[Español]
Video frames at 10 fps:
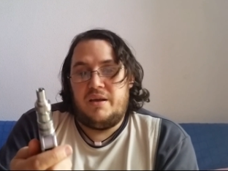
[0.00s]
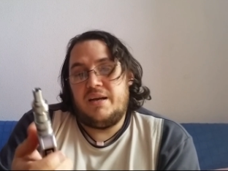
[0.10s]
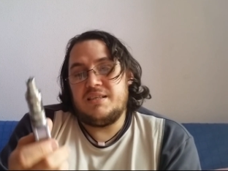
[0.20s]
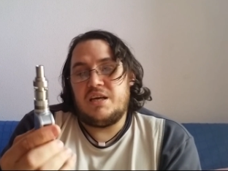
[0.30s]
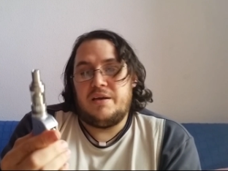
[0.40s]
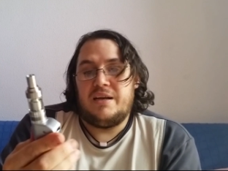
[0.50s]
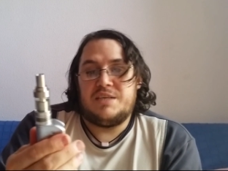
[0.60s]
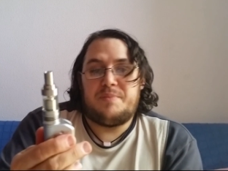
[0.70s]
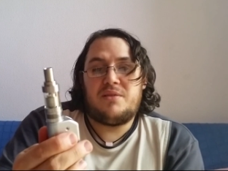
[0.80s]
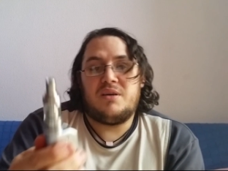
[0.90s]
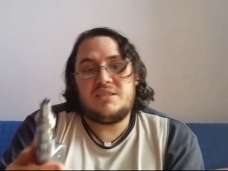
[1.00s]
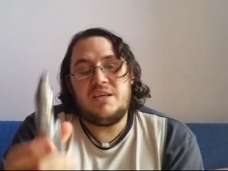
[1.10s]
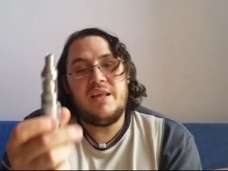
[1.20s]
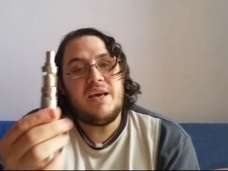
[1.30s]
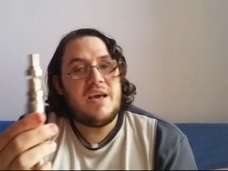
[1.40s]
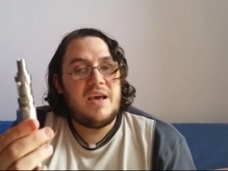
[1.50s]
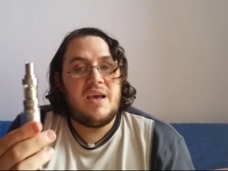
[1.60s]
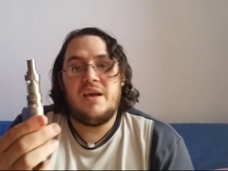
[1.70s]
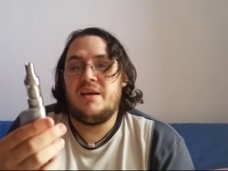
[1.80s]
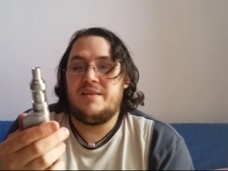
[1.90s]
Y en, ese aspecto así
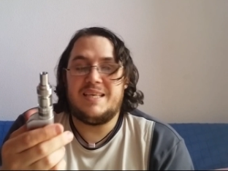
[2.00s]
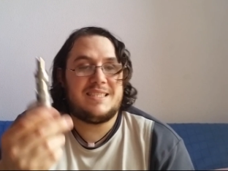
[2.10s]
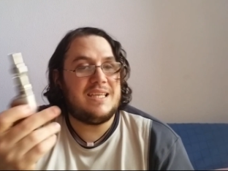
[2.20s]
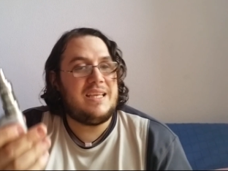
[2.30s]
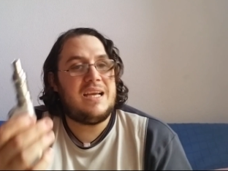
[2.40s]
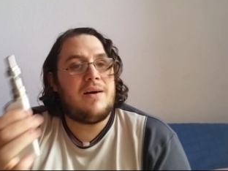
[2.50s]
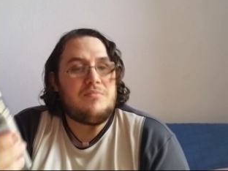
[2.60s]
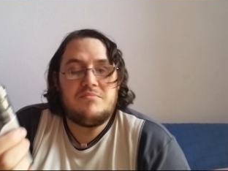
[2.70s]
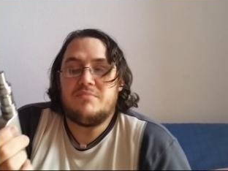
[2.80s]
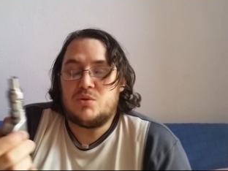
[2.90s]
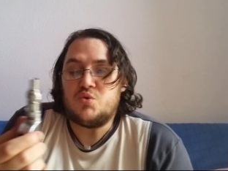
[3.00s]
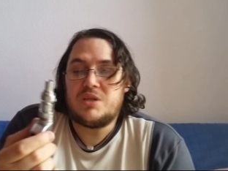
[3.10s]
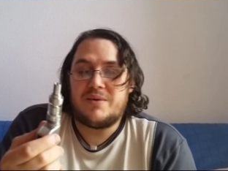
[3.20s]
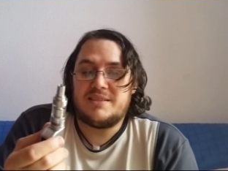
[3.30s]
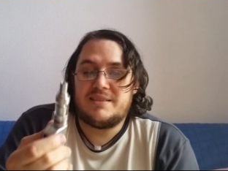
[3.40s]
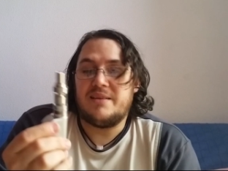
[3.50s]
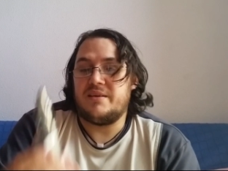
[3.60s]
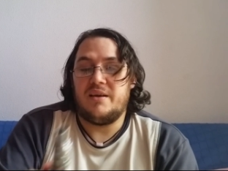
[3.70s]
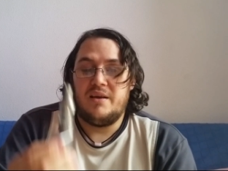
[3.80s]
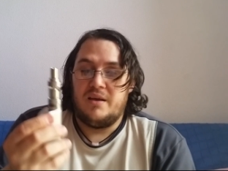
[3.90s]
de, estética me gusta
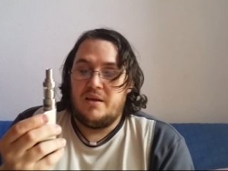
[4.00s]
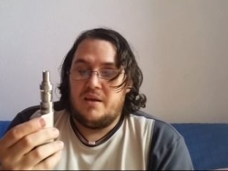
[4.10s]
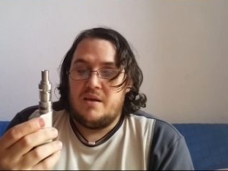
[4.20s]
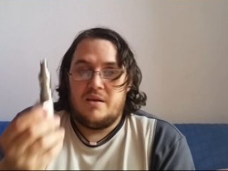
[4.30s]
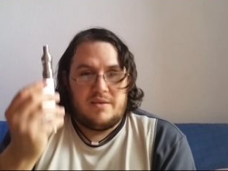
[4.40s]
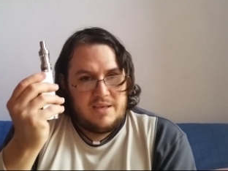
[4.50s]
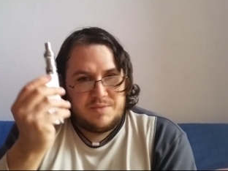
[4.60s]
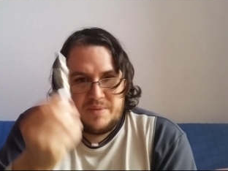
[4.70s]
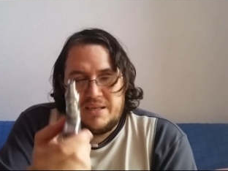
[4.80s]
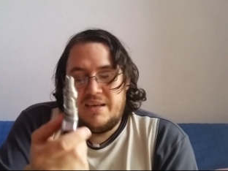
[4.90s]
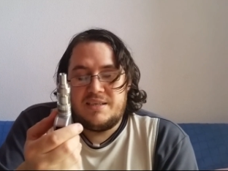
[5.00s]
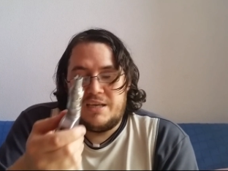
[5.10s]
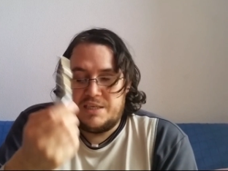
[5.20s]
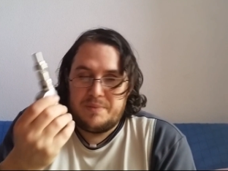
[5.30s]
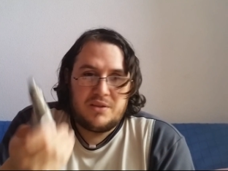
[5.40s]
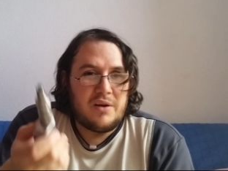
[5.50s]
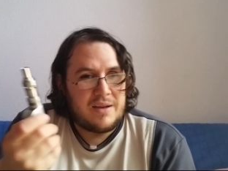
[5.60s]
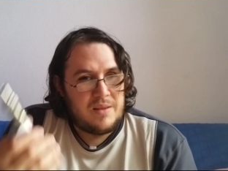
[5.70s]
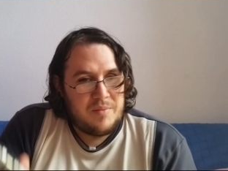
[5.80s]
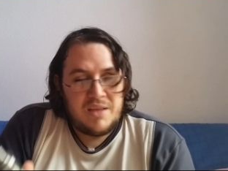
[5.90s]
bastante. el eh, aspecto de
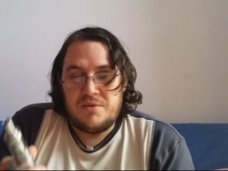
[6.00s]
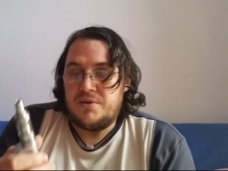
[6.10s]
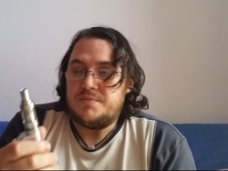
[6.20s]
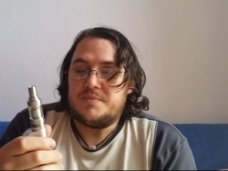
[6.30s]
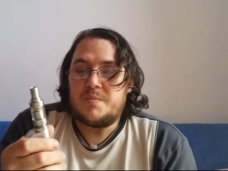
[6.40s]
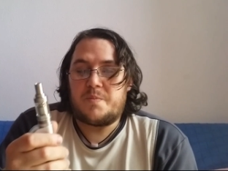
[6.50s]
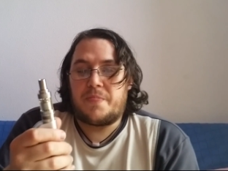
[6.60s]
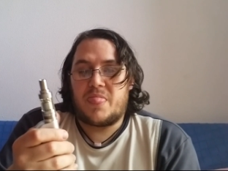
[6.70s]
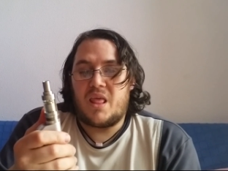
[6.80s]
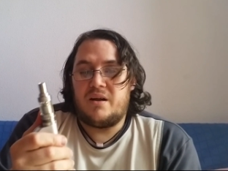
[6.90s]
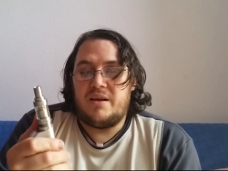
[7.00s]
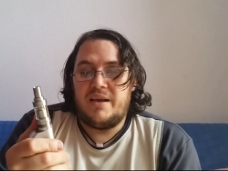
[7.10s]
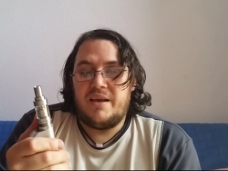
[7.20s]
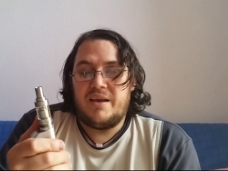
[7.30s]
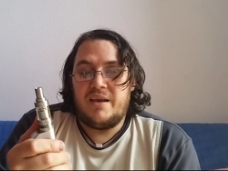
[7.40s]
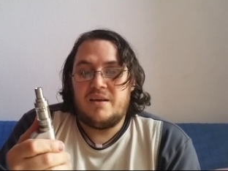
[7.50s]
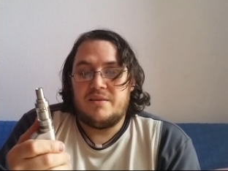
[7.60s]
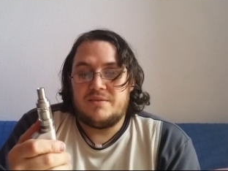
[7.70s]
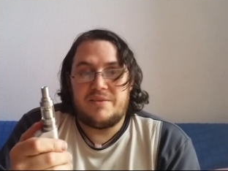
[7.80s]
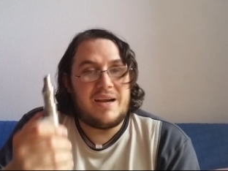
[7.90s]
rendimiento.
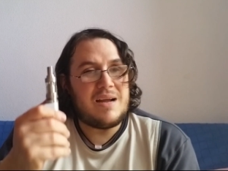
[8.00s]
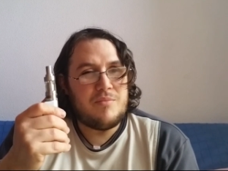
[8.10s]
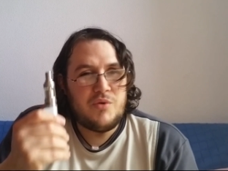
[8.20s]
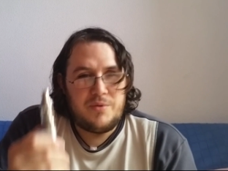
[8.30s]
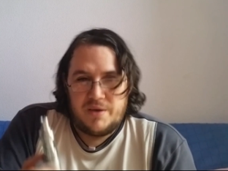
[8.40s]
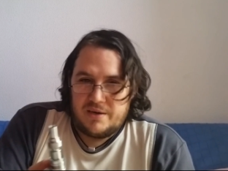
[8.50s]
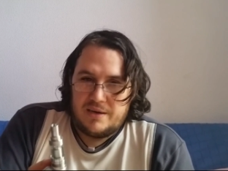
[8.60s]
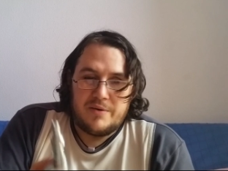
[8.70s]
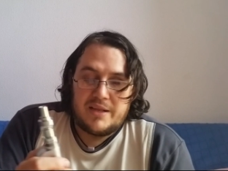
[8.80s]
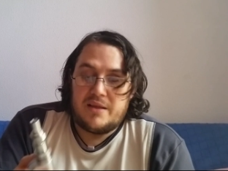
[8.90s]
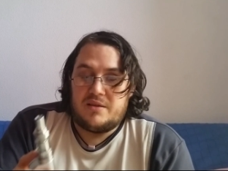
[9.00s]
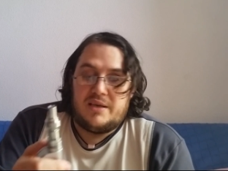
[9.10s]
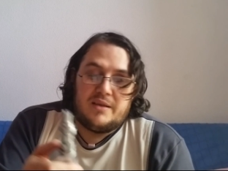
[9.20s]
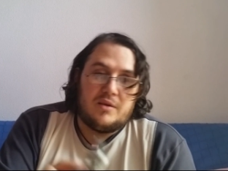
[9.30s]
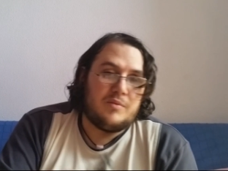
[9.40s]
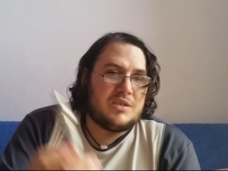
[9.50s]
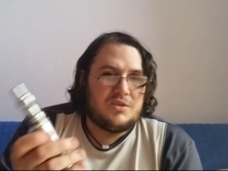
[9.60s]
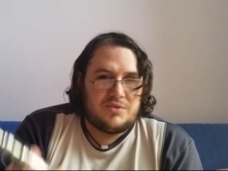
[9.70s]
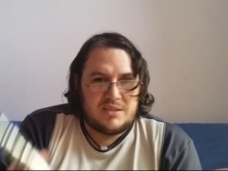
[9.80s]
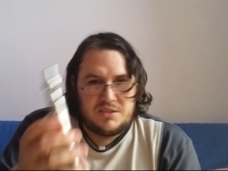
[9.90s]
Eh, drena muy bien, la verdad. Eh. Como ya
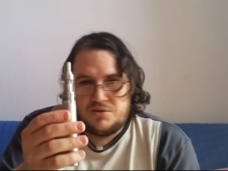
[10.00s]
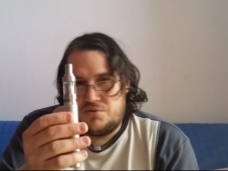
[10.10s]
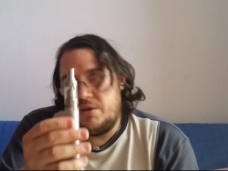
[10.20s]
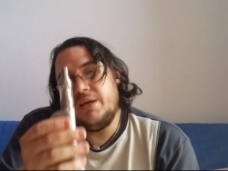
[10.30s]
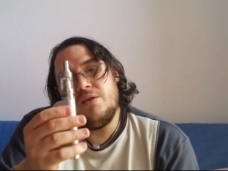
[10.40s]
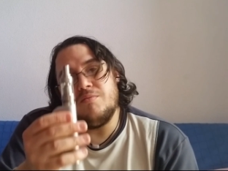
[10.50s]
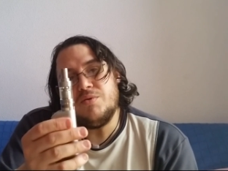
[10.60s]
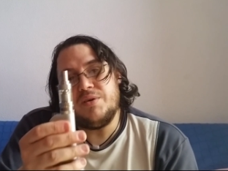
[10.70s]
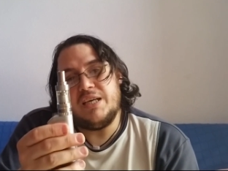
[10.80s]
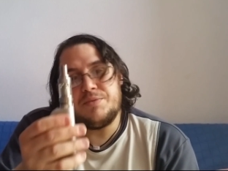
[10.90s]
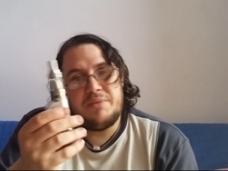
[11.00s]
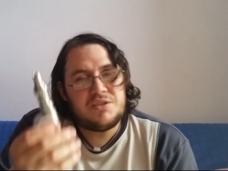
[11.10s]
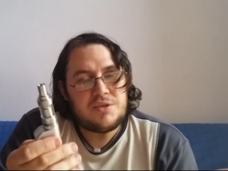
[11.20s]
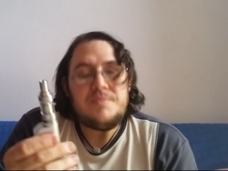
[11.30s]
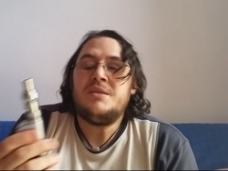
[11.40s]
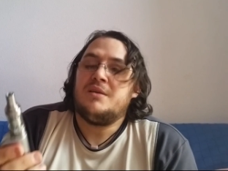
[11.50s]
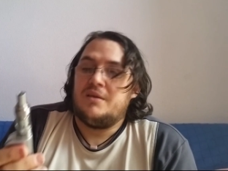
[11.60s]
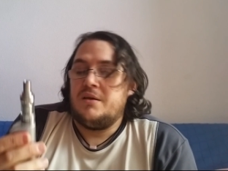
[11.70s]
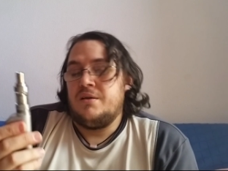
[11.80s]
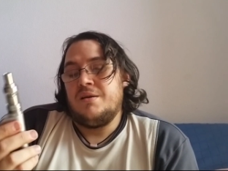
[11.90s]
os he dicho antes, es un líquido muy espeso.
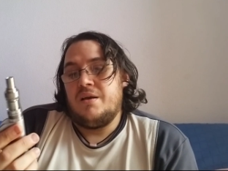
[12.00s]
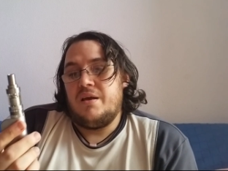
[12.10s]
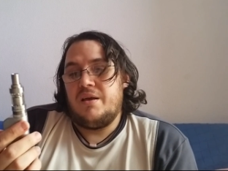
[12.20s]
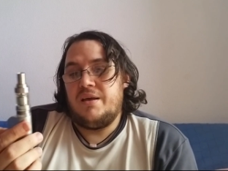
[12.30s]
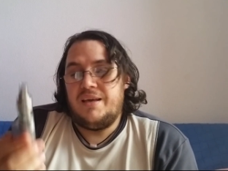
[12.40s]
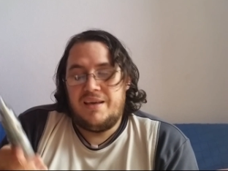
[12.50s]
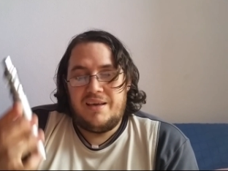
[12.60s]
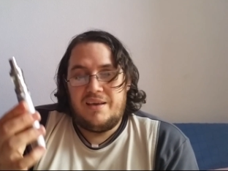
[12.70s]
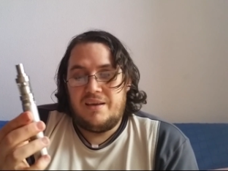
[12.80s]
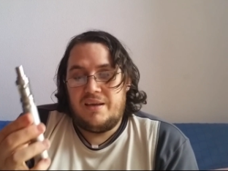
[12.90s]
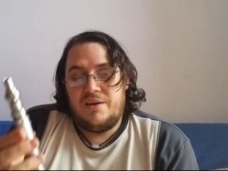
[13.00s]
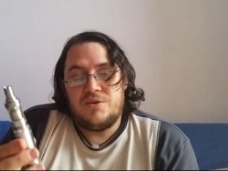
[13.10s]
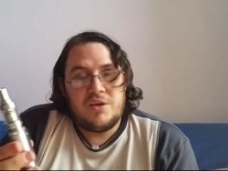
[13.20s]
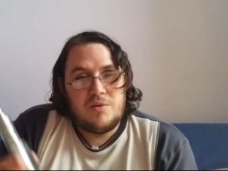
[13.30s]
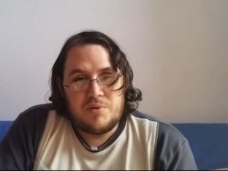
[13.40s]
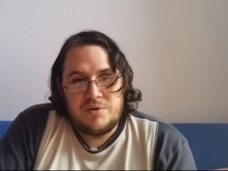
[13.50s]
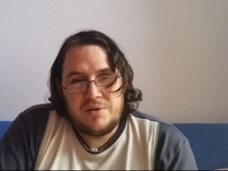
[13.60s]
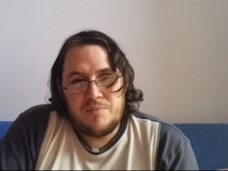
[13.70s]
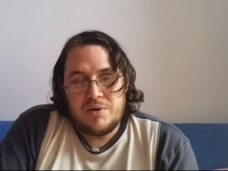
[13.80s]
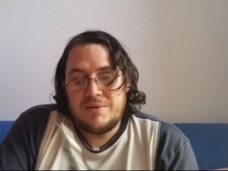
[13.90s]
Y, no, tengo,
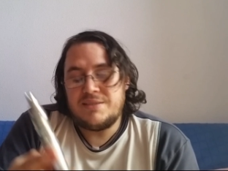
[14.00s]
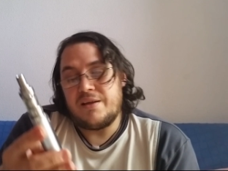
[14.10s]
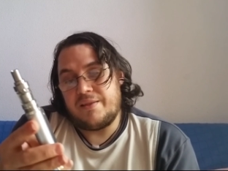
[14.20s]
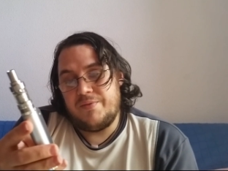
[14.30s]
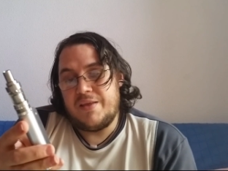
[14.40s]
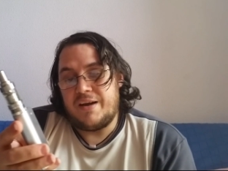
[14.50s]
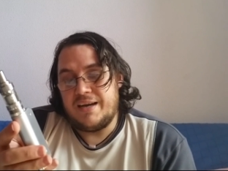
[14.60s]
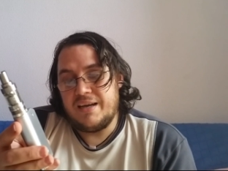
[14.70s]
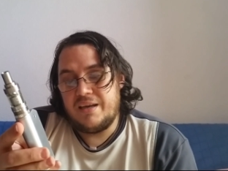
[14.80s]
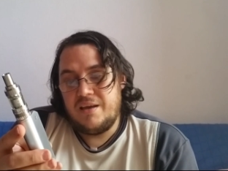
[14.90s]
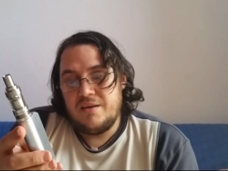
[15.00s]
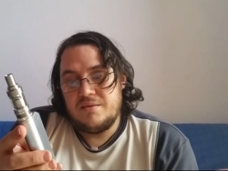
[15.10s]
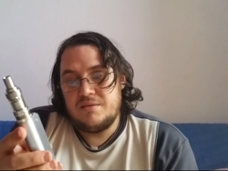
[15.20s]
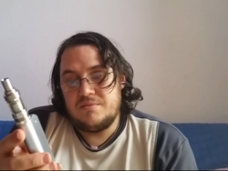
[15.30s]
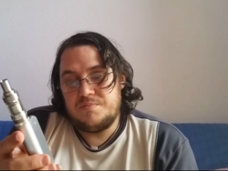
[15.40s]
no problemas de, drenaje